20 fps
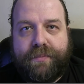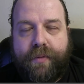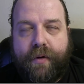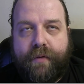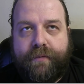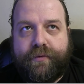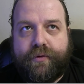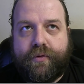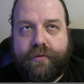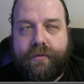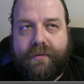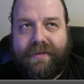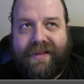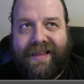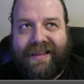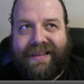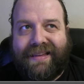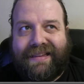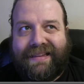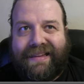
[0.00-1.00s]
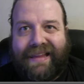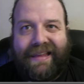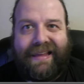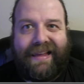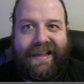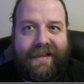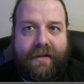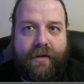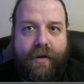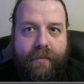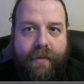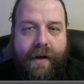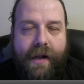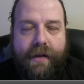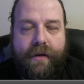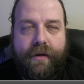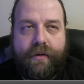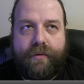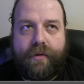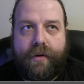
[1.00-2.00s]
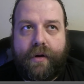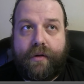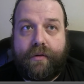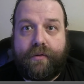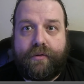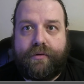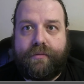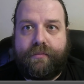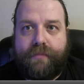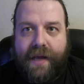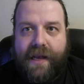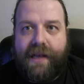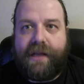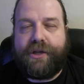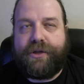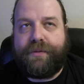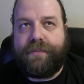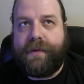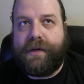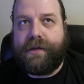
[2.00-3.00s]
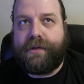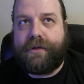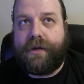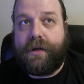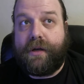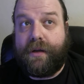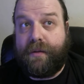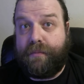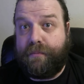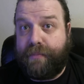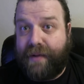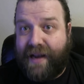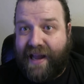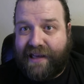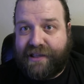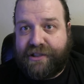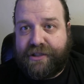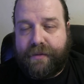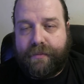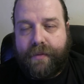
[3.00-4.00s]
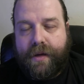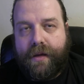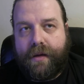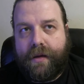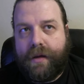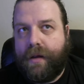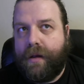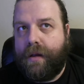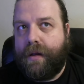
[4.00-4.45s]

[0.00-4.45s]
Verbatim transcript: bo wskutek tych anomalii, które już mieliśmy, czyli brak zimy,